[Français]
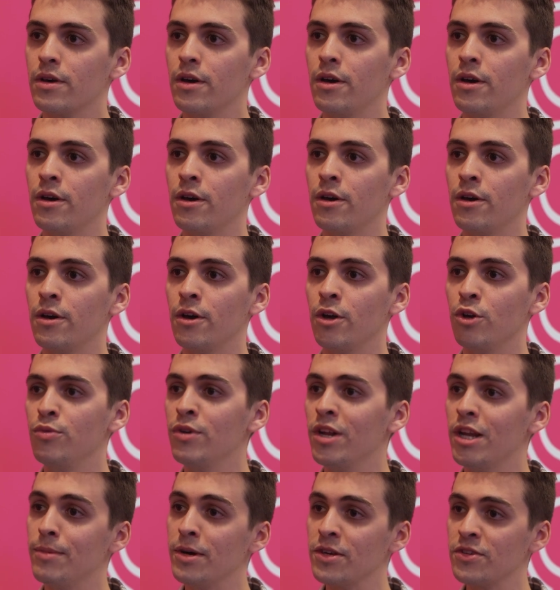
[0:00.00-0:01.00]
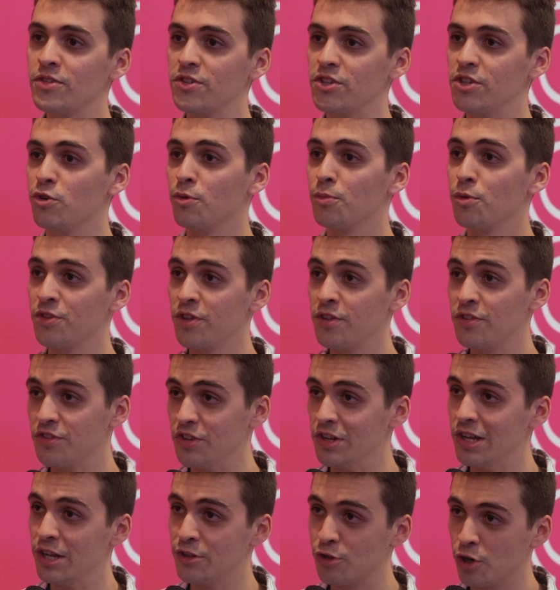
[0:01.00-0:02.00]
Euh, lui, à la base, ce qu'il composait,
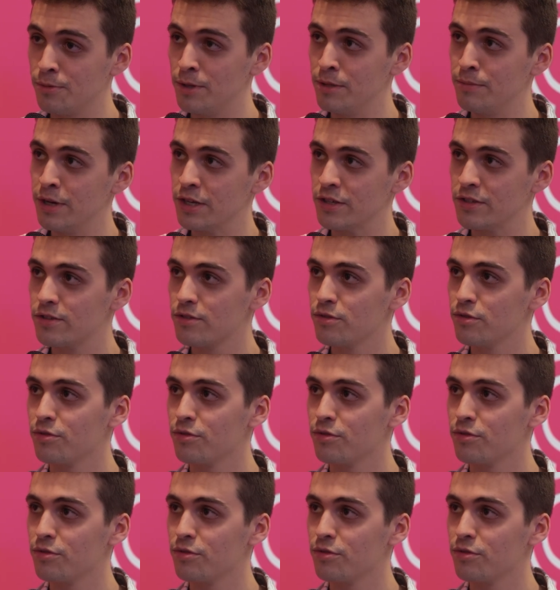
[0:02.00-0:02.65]
c'était de la drum and bass.